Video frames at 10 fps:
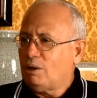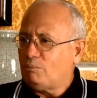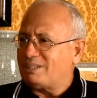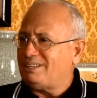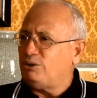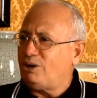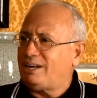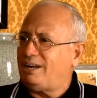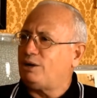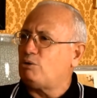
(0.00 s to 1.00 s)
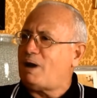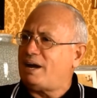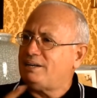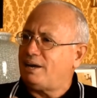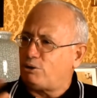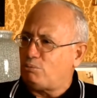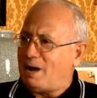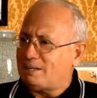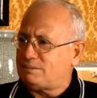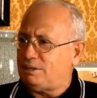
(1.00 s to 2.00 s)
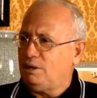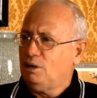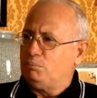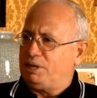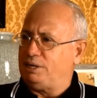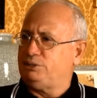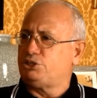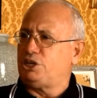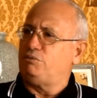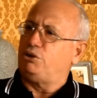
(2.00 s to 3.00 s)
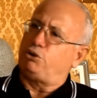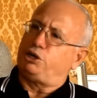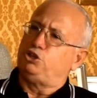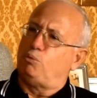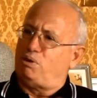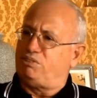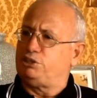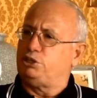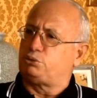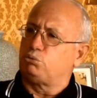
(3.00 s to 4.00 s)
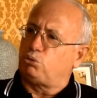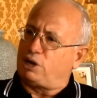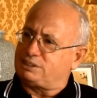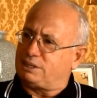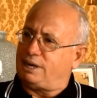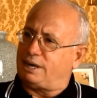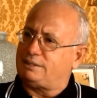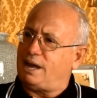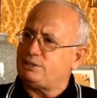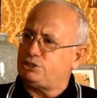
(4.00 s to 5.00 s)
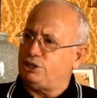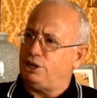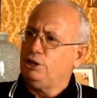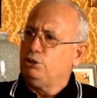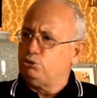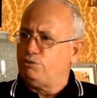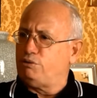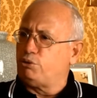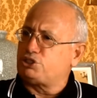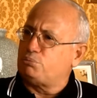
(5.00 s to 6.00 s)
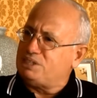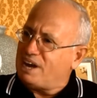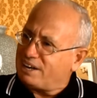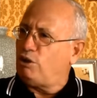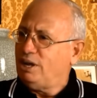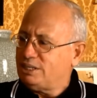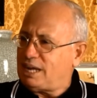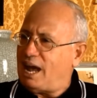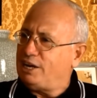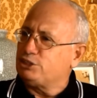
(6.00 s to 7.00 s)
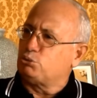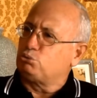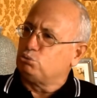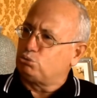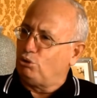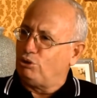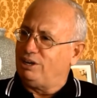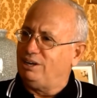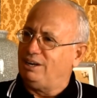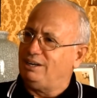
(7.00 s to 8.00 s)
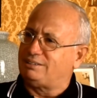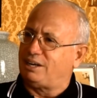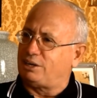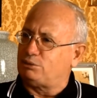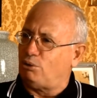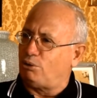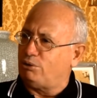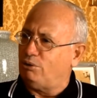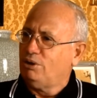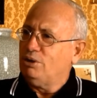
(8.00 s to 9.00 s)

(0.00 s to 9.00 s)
Guardi, non è che i romani erano matti perché dicevano che dopo aver distrutto Cartagine dovevano seminare sale su tutto il, il territorio